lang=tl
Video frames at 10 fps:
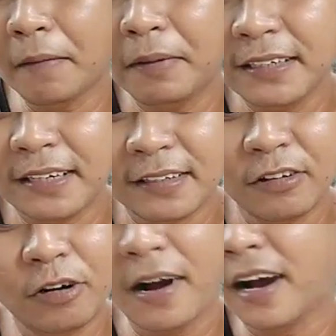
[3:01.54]
number niya sa
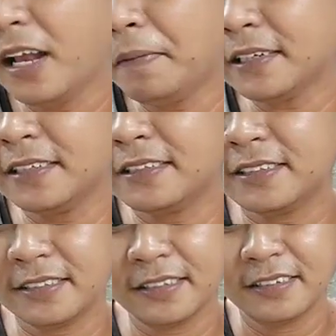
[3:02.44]
dulo mga kalapatids.
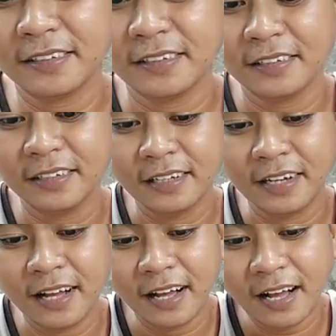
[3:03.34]

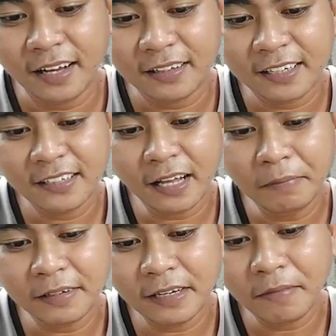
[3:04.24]
Ang ring
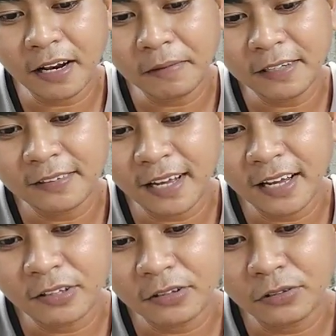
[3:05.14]
number niya mga kalapatids
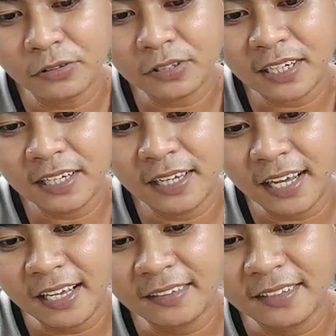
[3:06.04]
ay
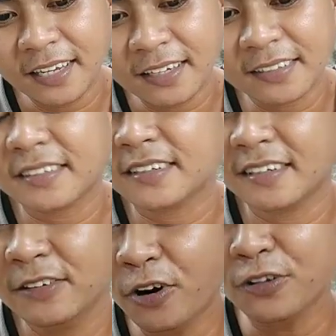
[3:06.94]

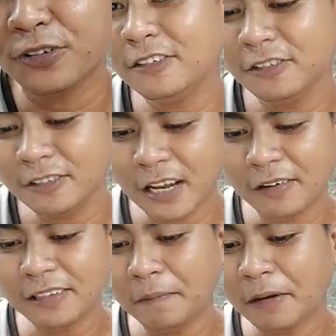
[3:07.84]
2386. Yun, yung
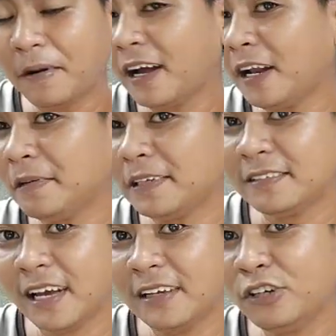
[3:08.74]
dalawang number mga
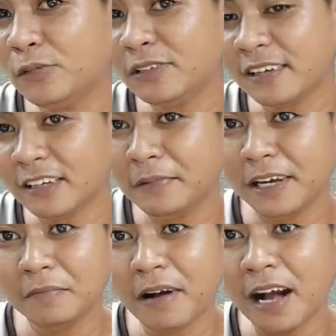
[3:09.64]
kalapatids. Ay, hindi ko mo
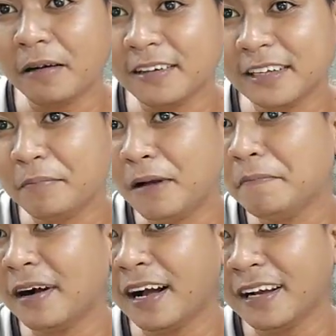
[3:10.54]
sasabihin. Baka kasi
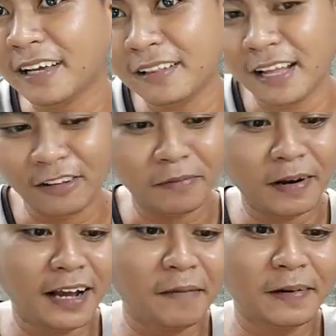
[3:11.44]
may mga angkin dito
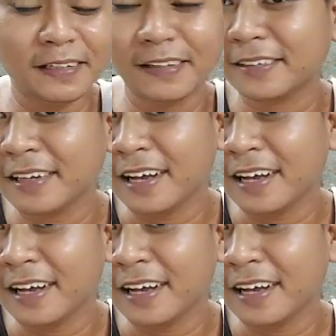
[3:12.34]
mga kalapatids.